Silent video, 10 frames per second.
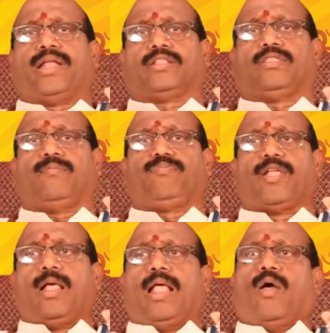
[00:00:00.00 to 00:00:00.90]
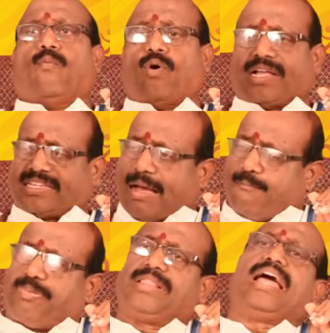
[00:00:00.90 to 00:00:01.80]
అని అర్థం ఒక
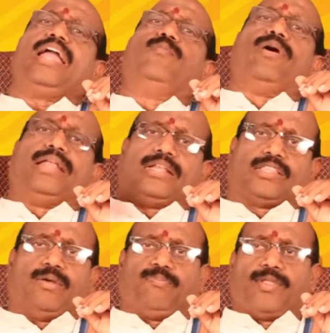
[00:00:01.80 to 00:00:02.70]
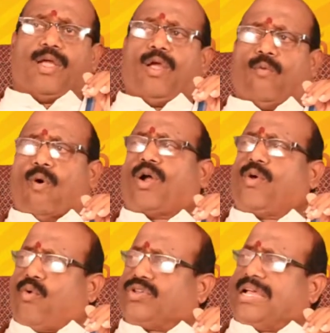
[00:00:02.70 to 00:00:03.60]
సంప్రదాయం అని అర్థం
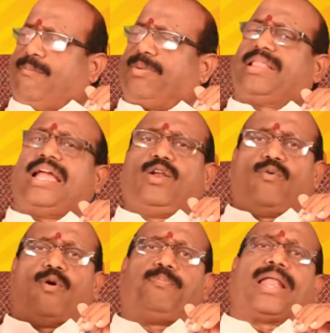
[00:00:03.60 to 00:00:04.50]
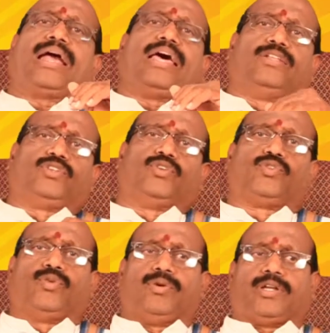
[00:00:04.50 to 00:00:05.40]
ఒకడు ఓ సంప్రదాయంలో ఓ ప్రకారం
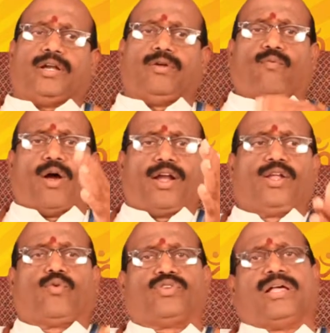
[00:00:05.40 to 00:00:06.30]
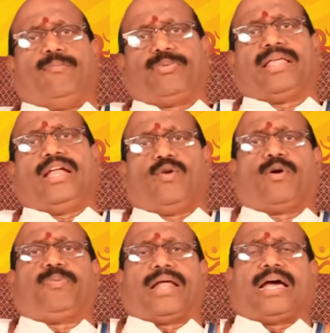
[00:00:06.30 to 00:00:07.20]
చేస్తూ ఉంటాడు ఒకడు ఇంకో సంప్రదాయంలో
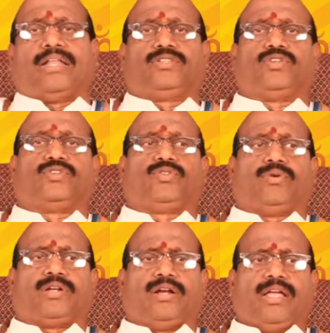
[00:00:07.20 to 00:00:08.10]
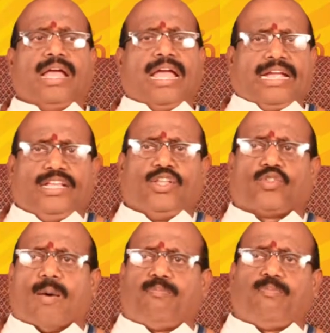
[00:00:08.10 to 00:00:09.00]
ఒక ప్రకారం చేస్తూ ఉంటాడు ఇది
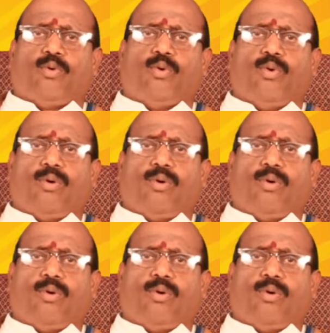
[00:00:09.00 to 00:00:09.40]
తప్పు